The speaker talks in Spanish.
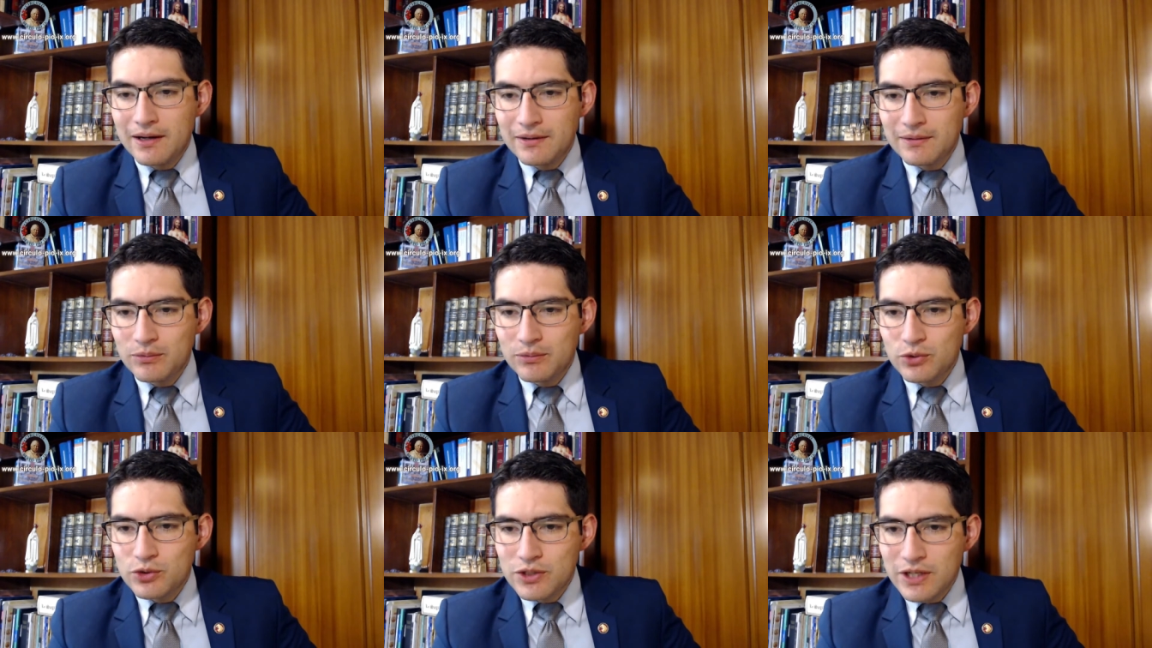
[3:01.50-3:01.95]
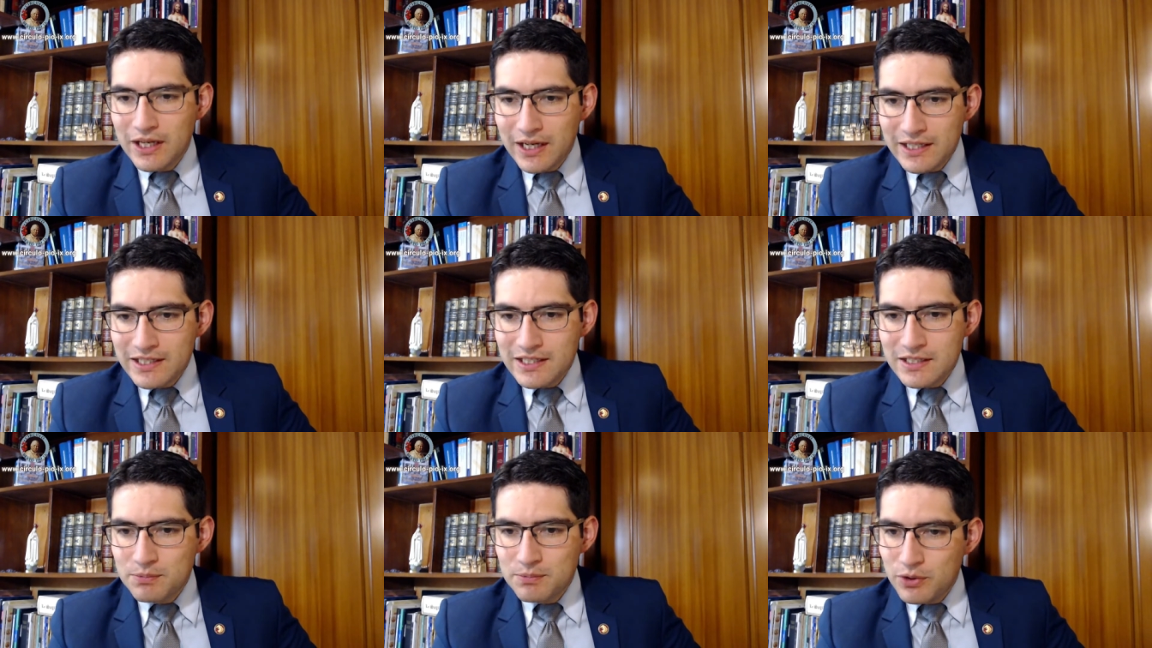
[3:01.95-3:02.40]
Muchas
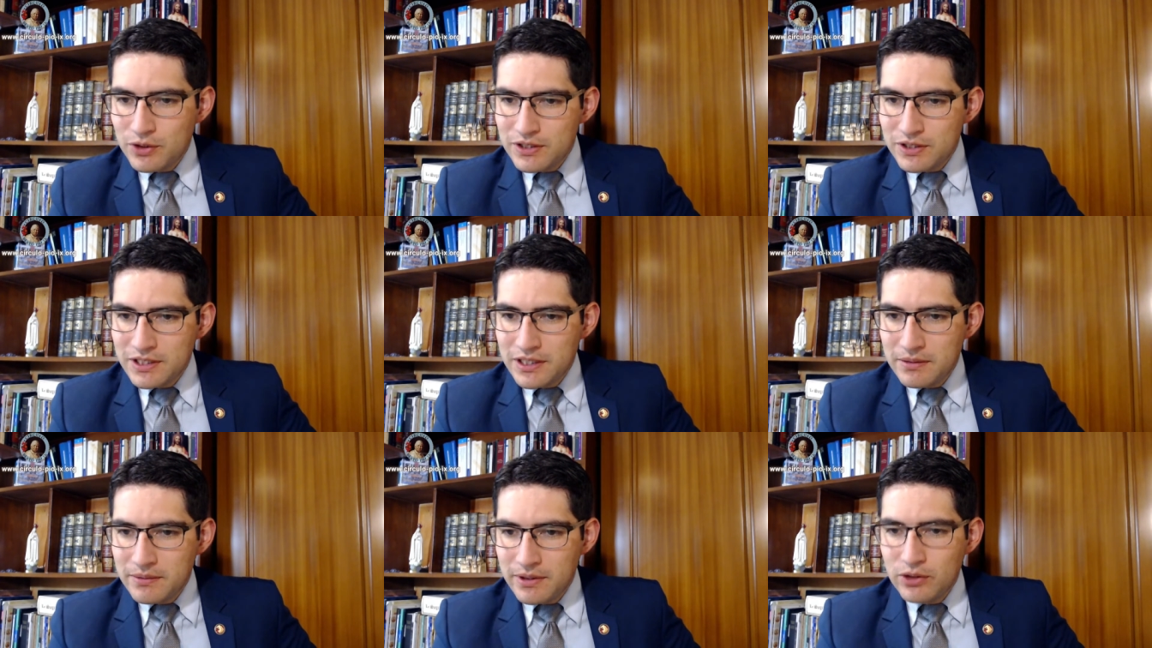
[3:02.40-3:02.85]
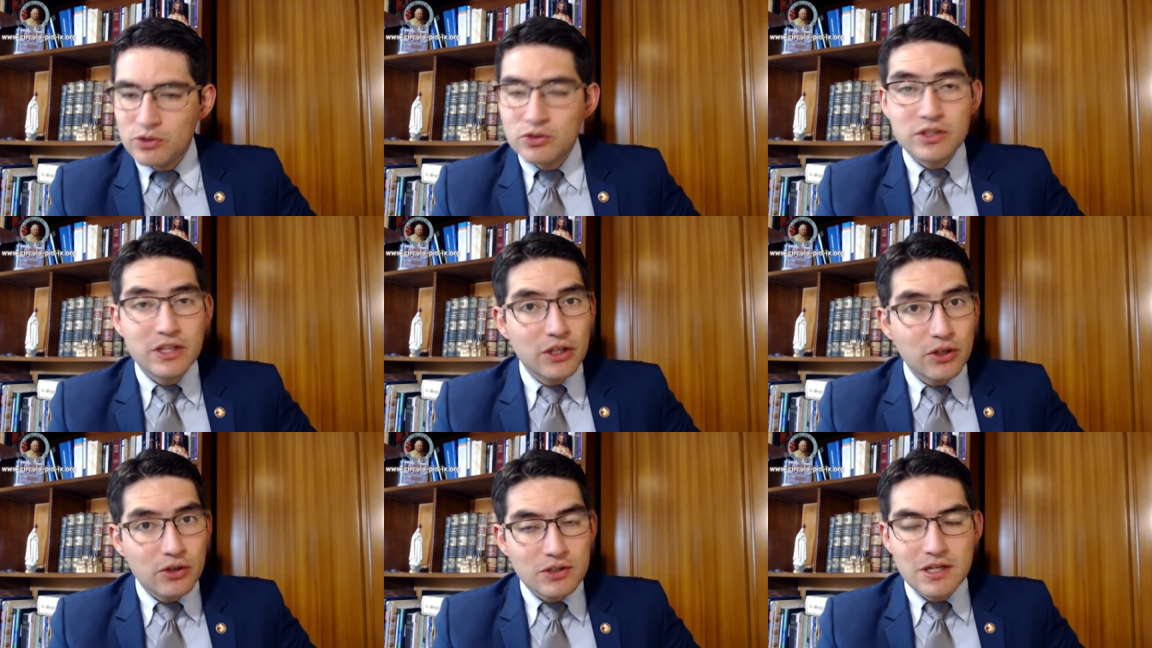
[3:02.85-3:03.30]
gracias por escribirnos,
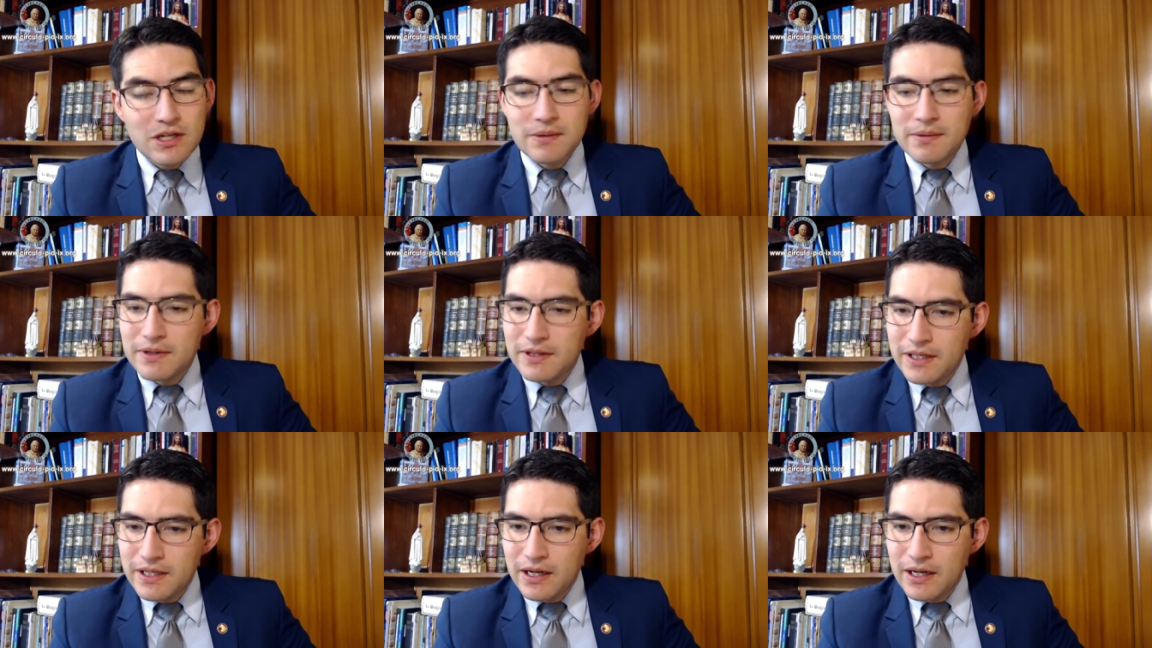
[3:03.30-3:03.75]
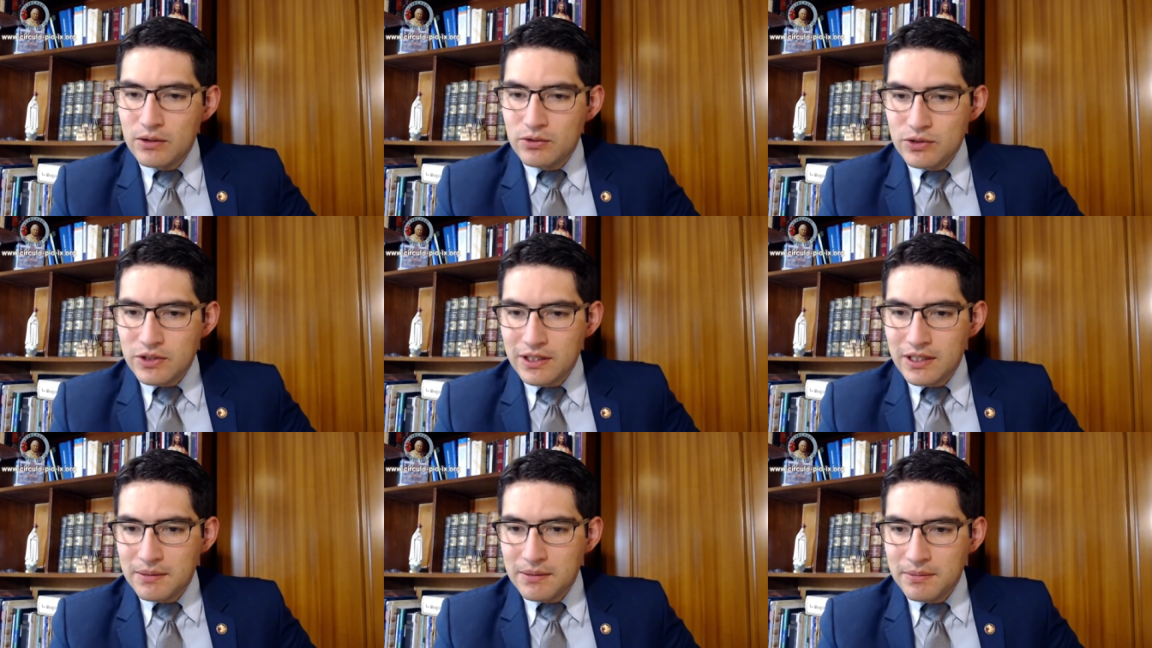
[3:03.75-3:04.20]
que Dios le bendiga a
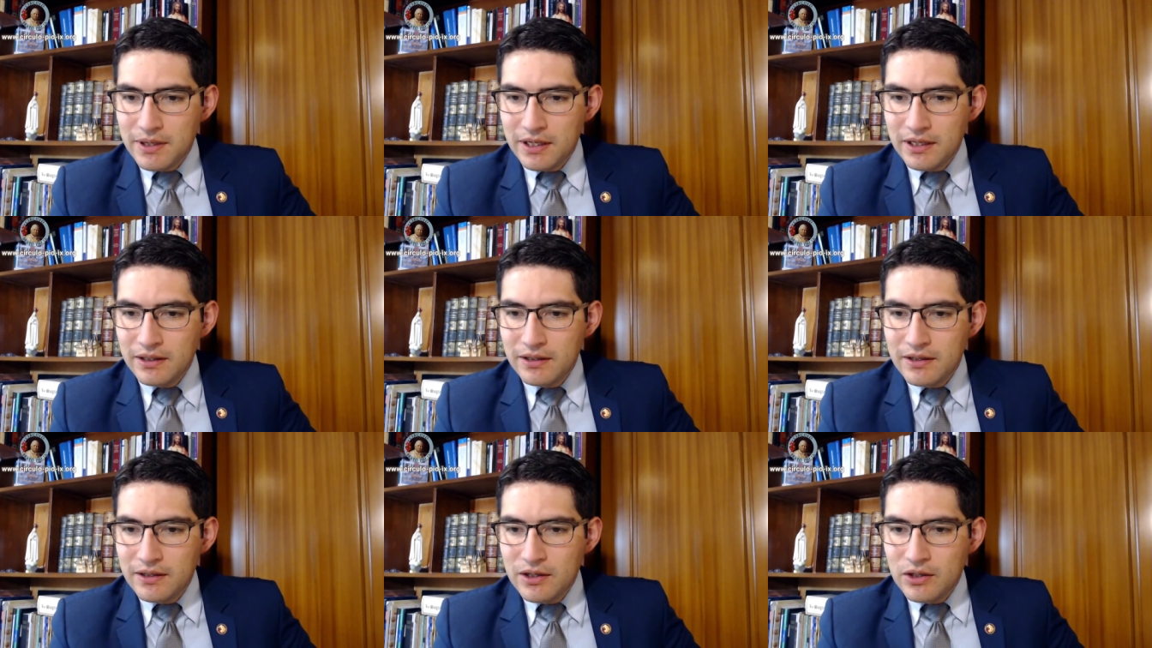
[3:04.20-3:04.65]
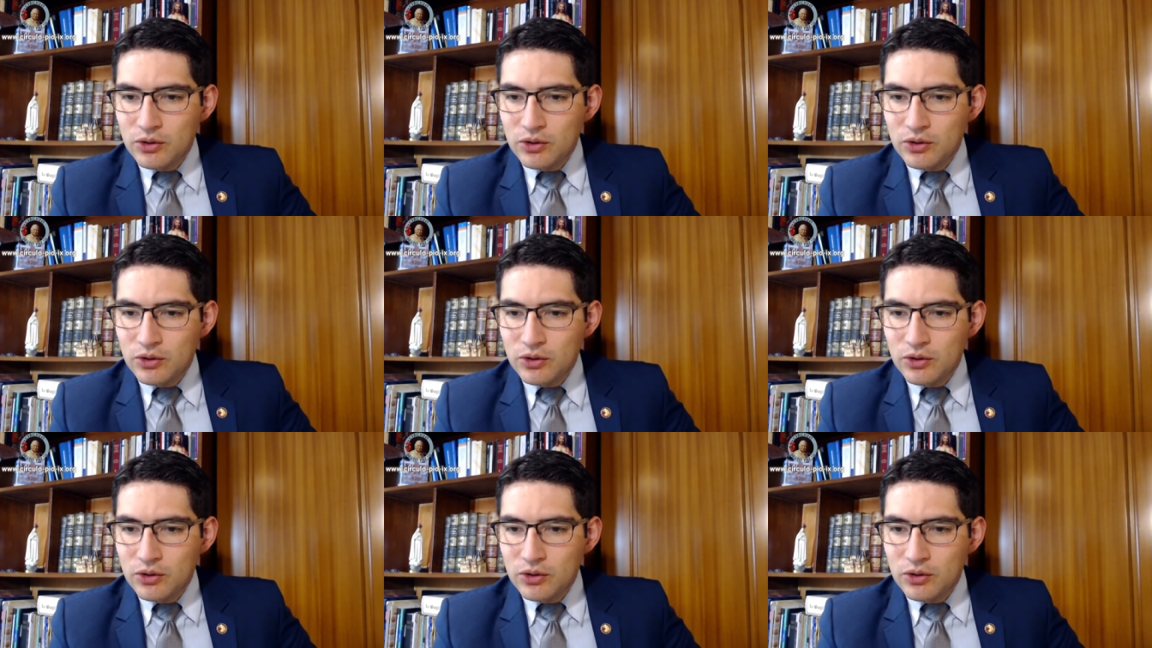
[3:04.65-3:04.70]
usted también.